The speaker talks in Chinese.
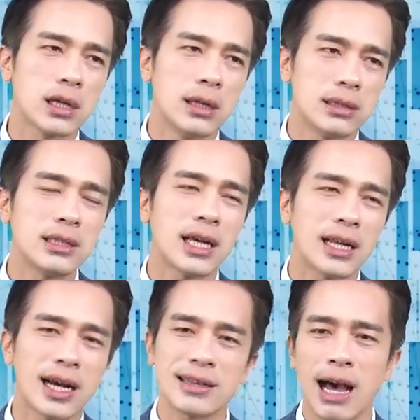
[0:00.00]
今年以
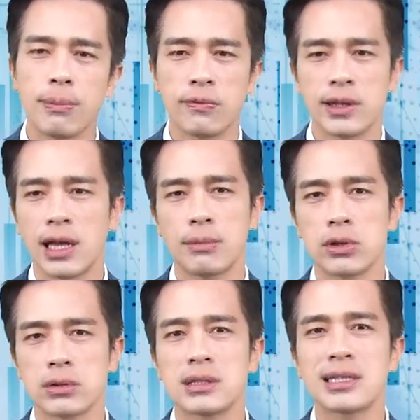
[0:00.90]
来大部分他们
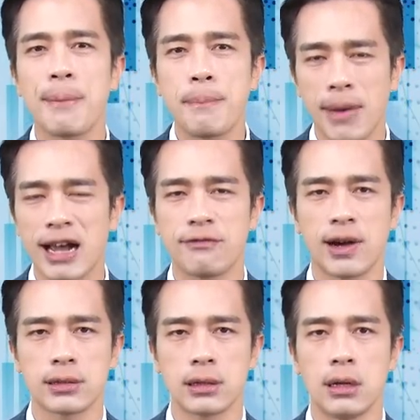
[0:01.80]
都是占卖
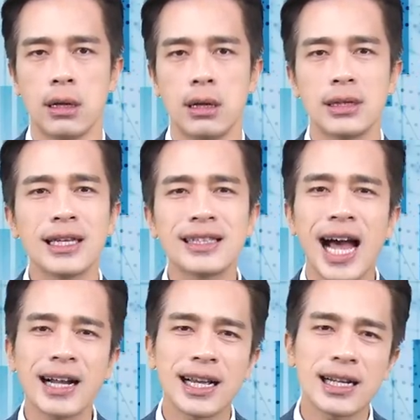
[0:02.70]
方的，但是大
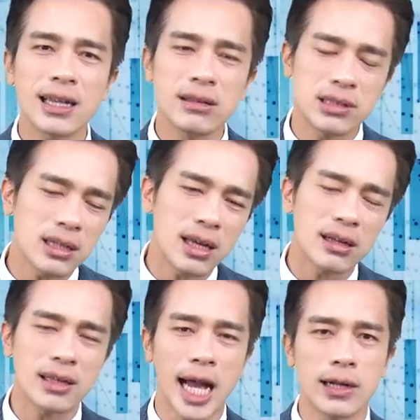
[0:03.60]
家可以看到，今年
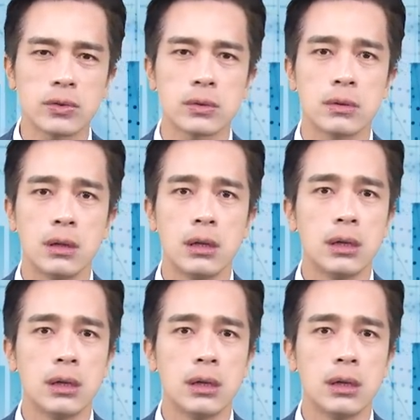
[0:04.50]
的台股。